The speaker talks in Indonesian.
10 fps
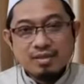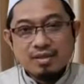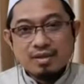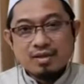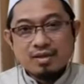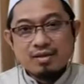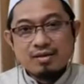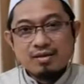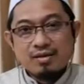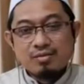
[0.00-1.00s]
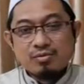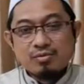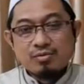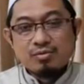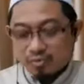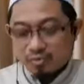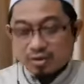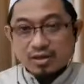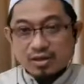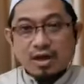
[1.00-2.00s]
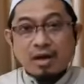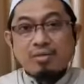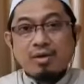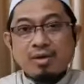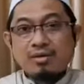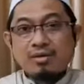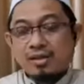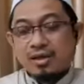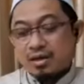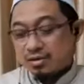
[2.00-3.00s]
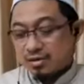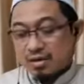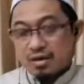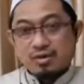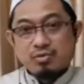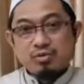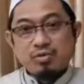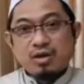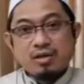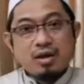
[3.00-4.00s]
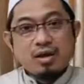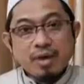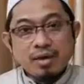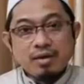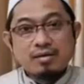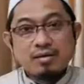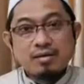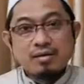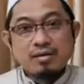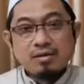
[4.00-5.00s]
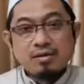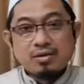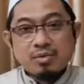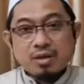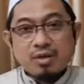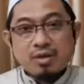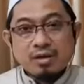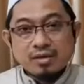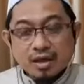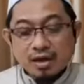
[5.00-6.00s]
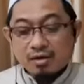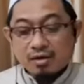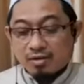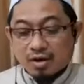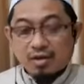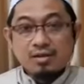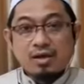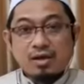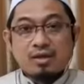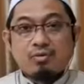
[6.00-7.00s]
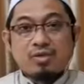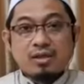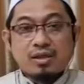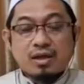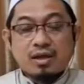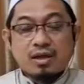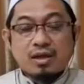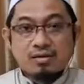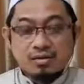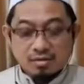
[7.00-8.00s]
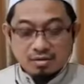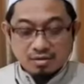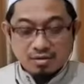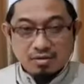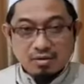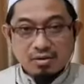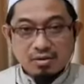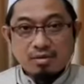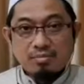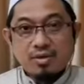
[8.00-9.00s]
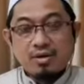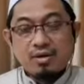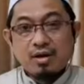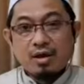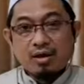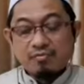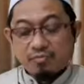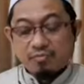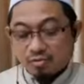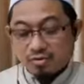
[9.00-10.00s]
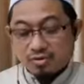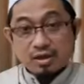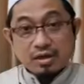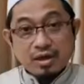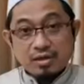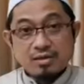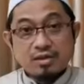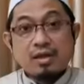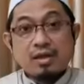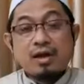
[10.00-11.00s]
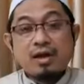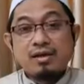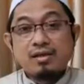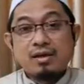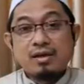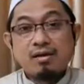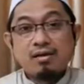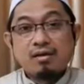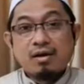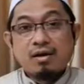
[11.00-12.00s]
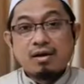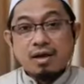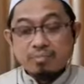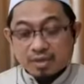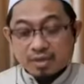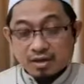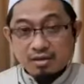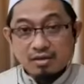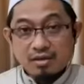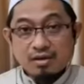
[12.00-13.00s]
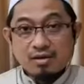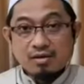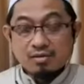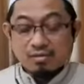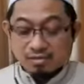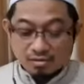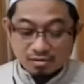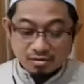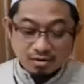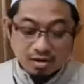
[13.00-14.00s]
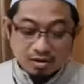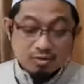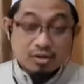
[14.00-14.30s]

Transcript: nah, buta huruf kalau sekarang memang dikatakan adalah sesuatu yang tidak baik sebagaimana sekarang orang tidak tahu tentang eh, apa handphone dan gadget dan yang lainnya ya gaptek ya eh, nggak tahu